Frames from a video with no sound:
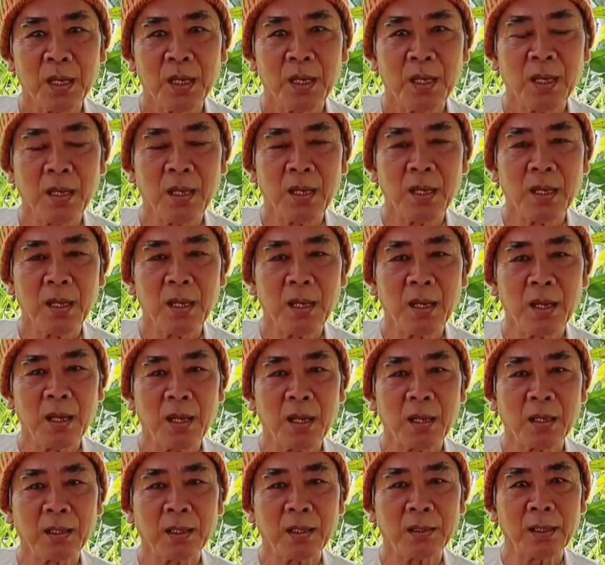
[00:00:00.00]
bởi vì uh,
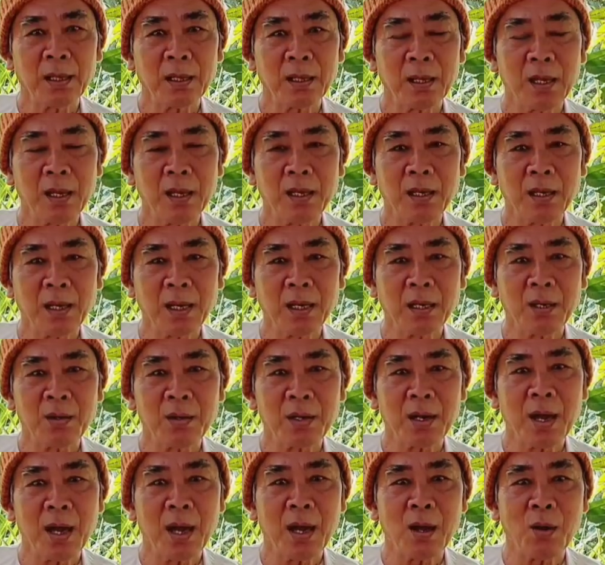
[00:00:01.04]
cái thời kỳ này
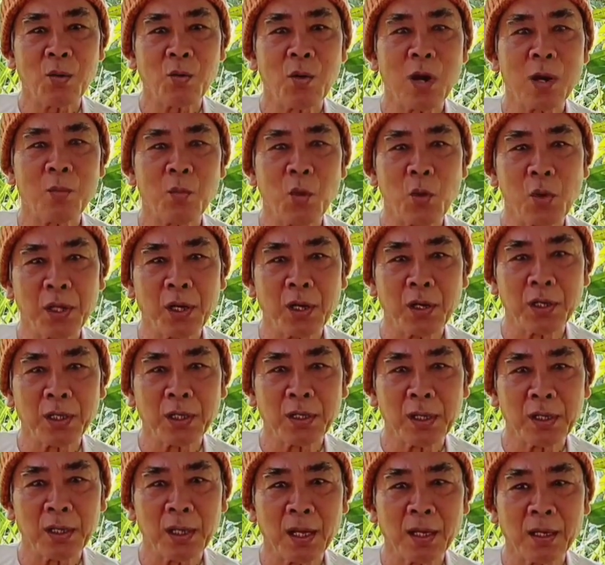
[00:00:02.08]
nó đã quá mùi
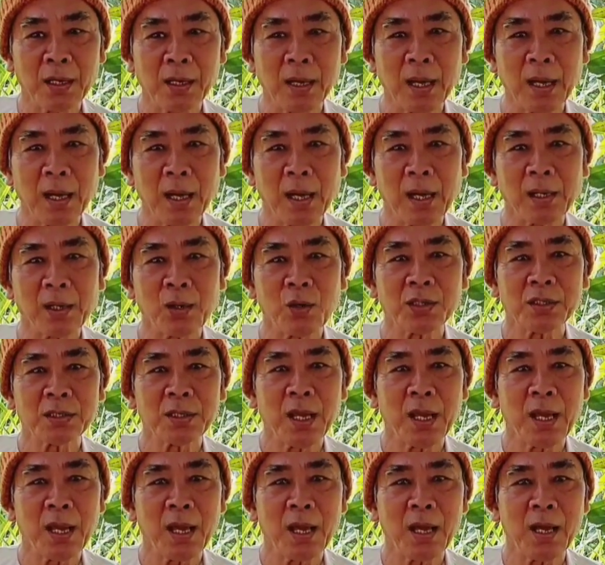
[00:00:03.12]
rồi cho nên là nó
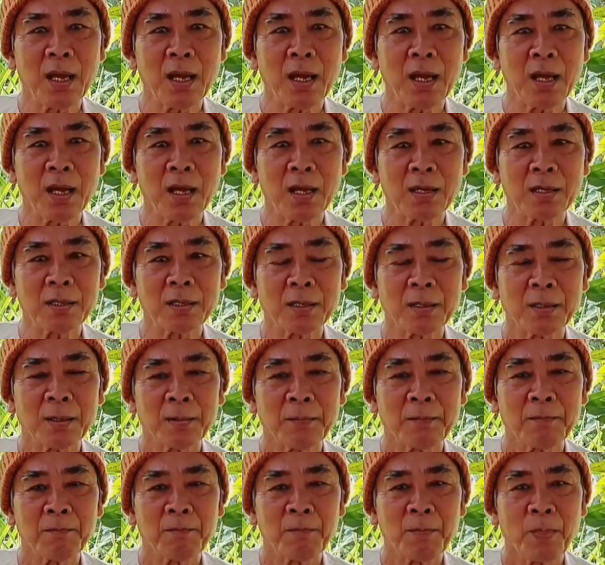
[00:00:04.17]
sẽ uh,
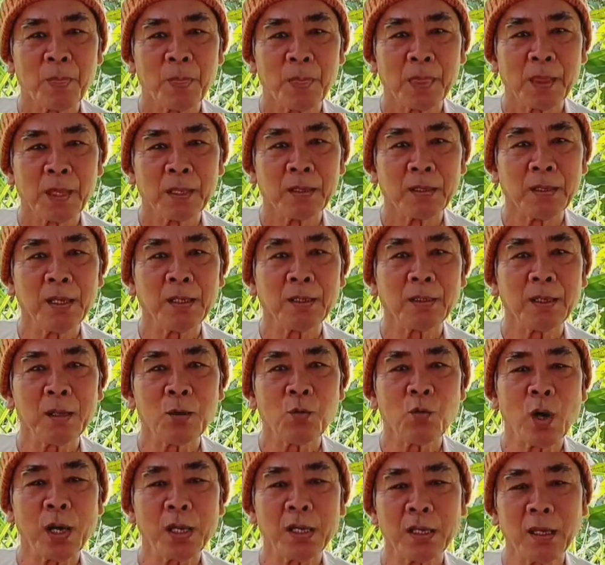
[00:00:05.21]
đi
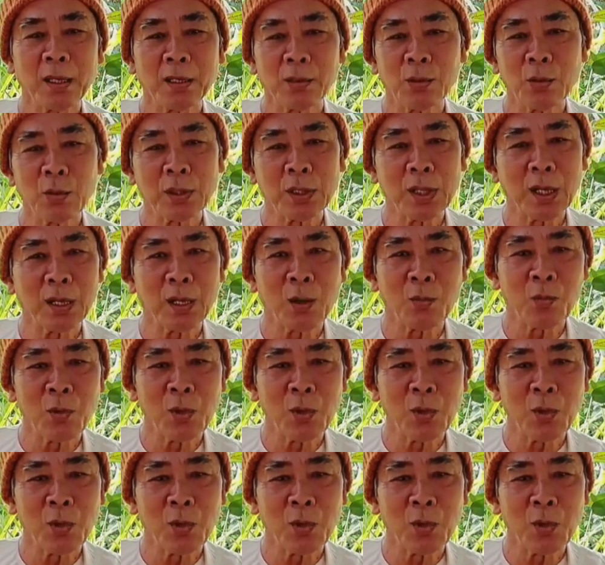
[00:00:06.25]
tới ngoại diệt luôn chứ